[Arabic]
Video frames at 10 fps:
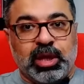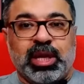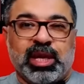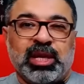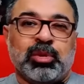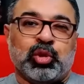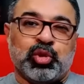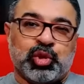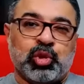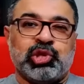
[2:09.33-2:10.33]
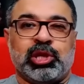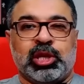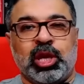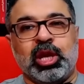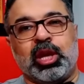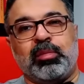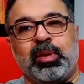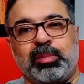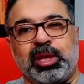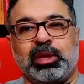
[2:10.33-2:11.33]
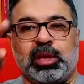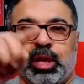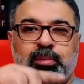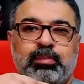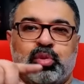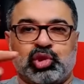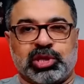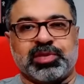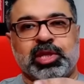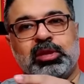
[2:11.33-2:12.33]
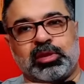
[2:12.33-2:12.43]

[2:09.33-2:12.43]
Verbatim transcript: هي هنا ما تقصدش العلاقه ما بين الاب وشخصيه